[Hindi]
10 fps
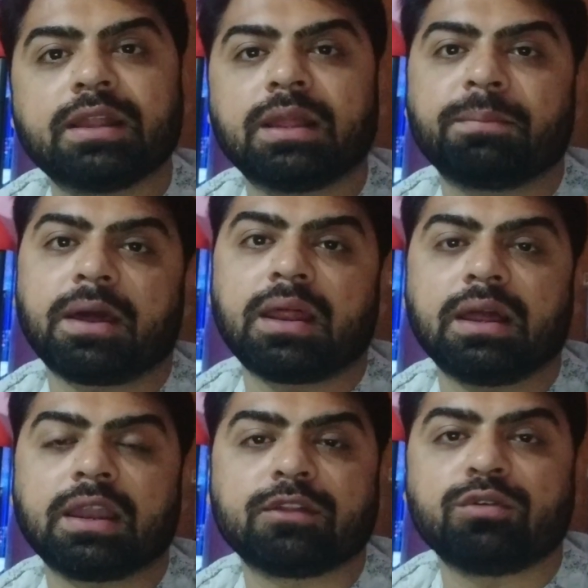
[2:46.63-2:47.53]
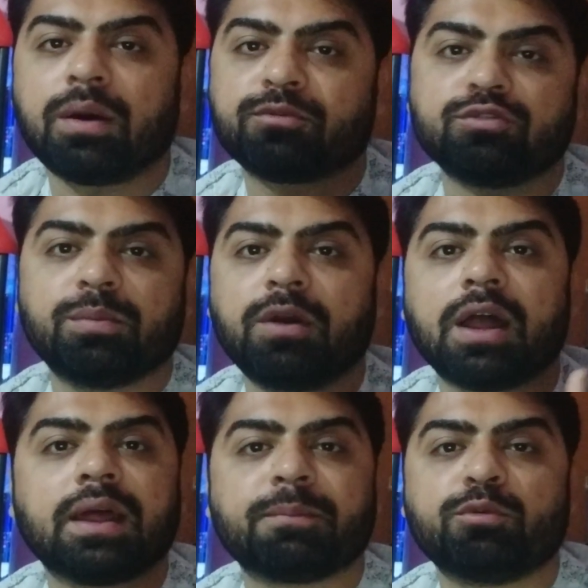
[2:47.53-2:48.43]
इतना प्यारा लग रहा है तो आप सोचिए
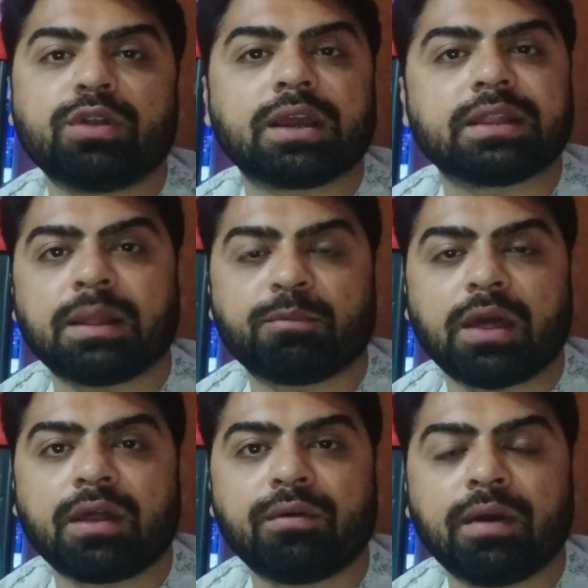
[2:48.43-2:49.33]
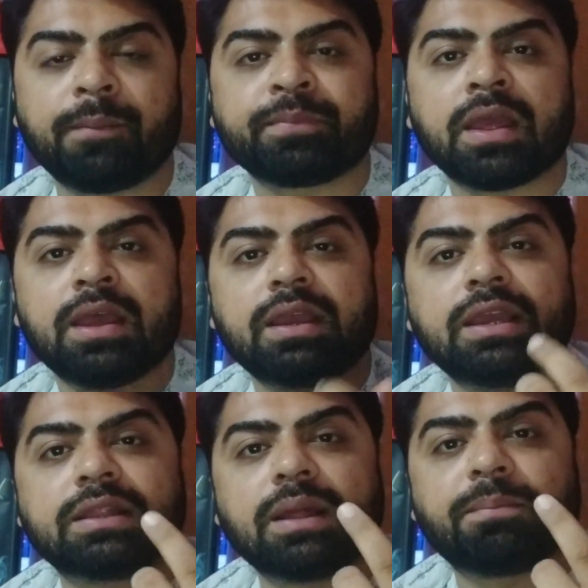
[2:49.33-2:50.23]
गाना पूरा कितना प्यारा होगा
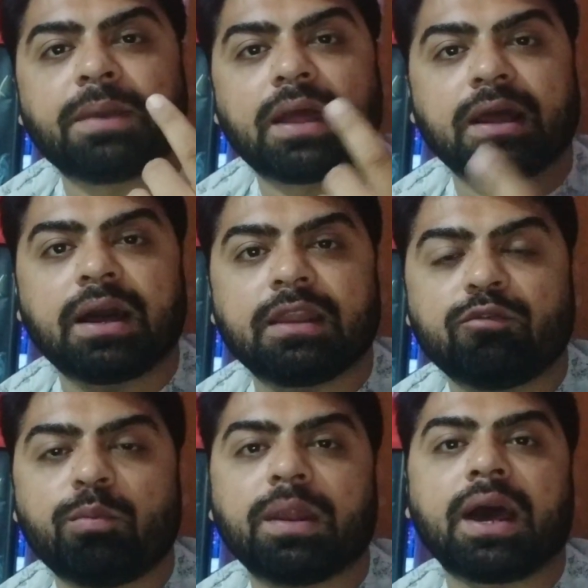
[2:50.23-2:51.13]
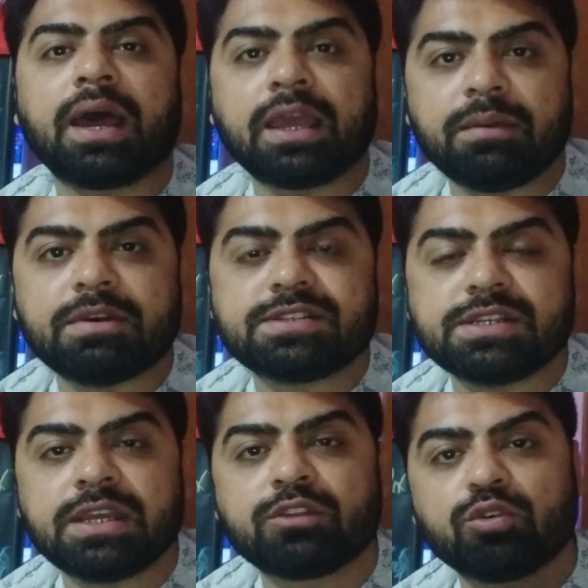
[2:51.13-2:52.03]
इतना प्यारा गाना वो बनाया है हिमेश
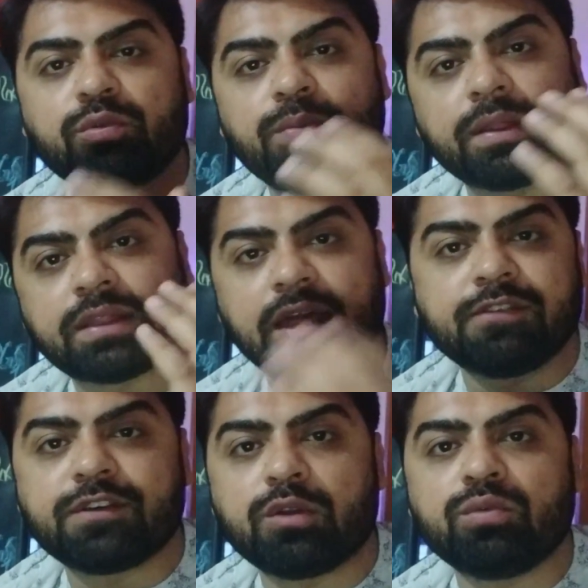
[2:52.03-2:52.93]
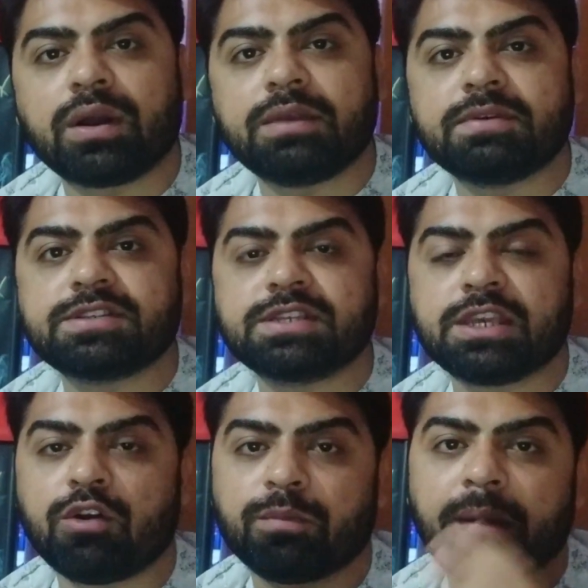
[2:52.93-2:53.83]
जी ने तो मैं तारीफ़ करूँगा हिमेश जी
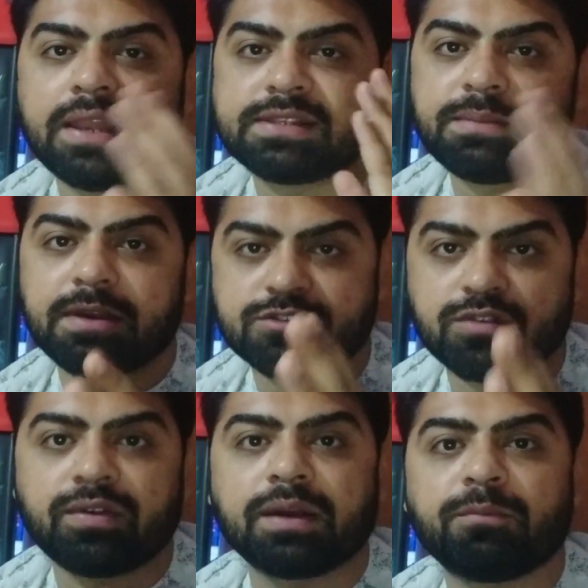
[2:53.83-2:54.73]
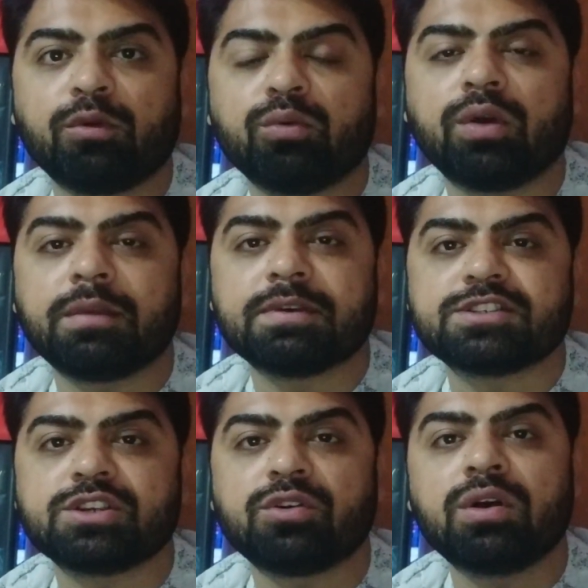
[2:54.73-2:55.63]
की और पहले से ही बेस्ट ऑफ लक बोलूँगा हिमेश
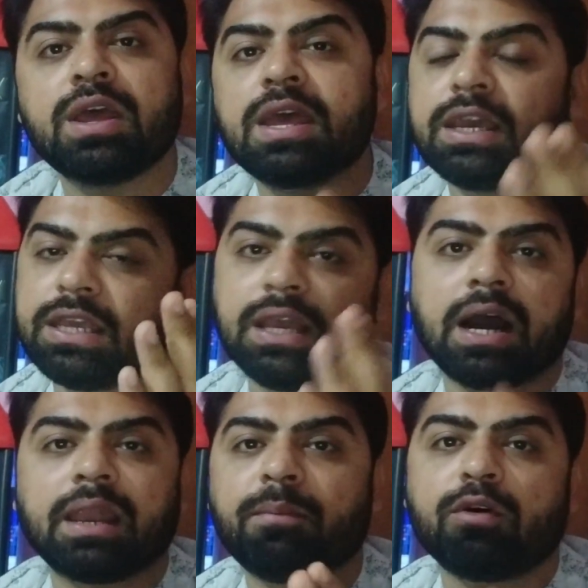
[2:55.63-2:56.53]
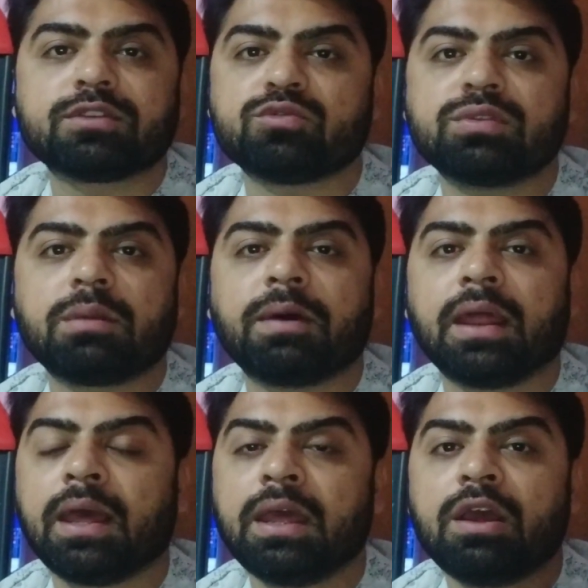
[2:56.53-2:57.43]
जी को कि गाना बहुत सुंदर
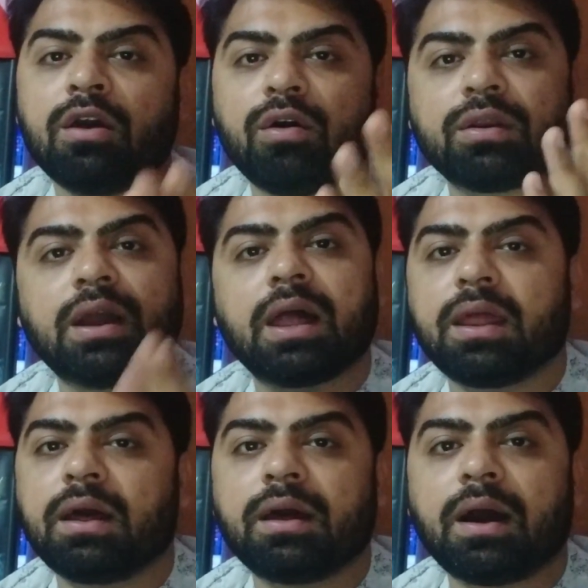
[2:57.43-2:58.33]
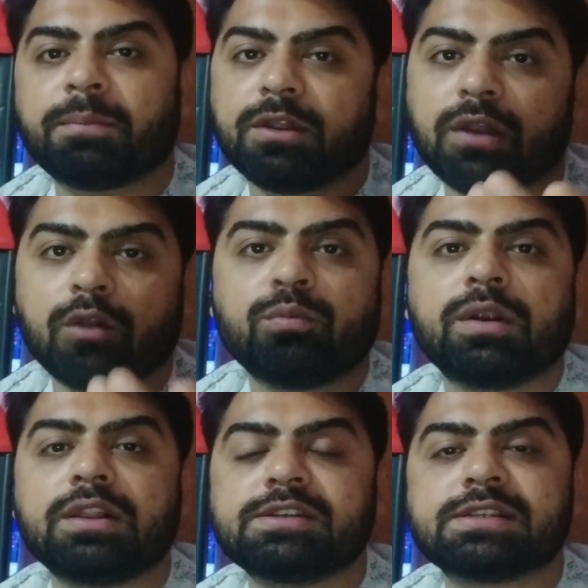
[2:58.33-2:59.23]
बना है और गाना आपने रानू
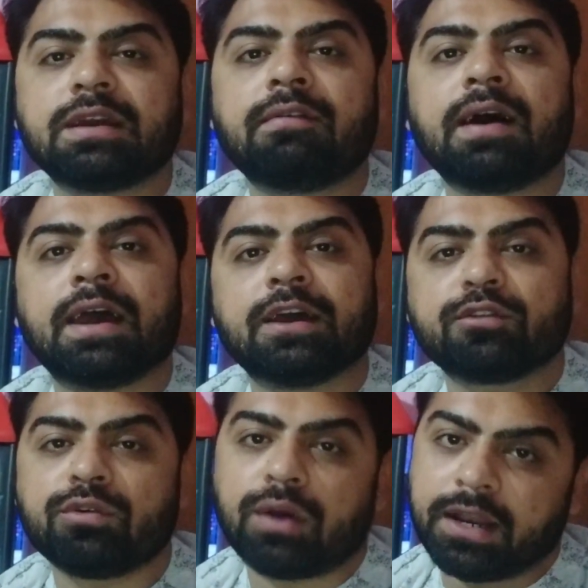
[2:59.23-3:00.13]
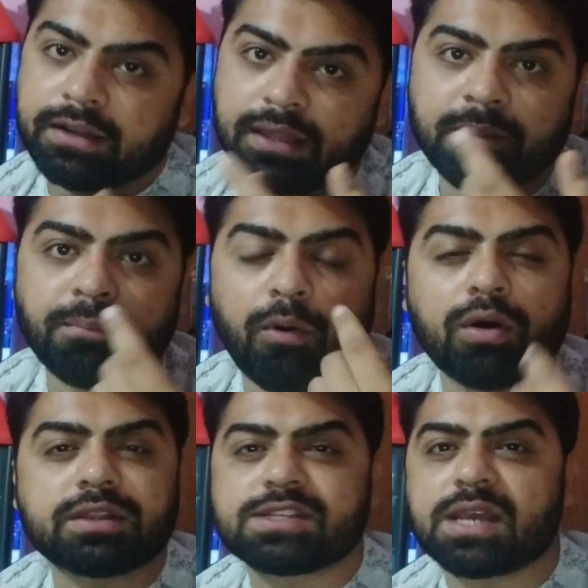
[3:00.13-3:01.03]
मंडल जी से गवाया है तो आई थिंक
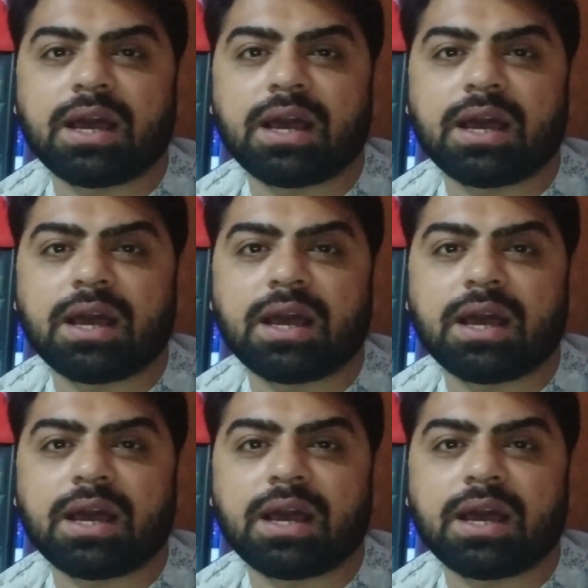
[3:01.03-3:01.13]
बहुत अच्छा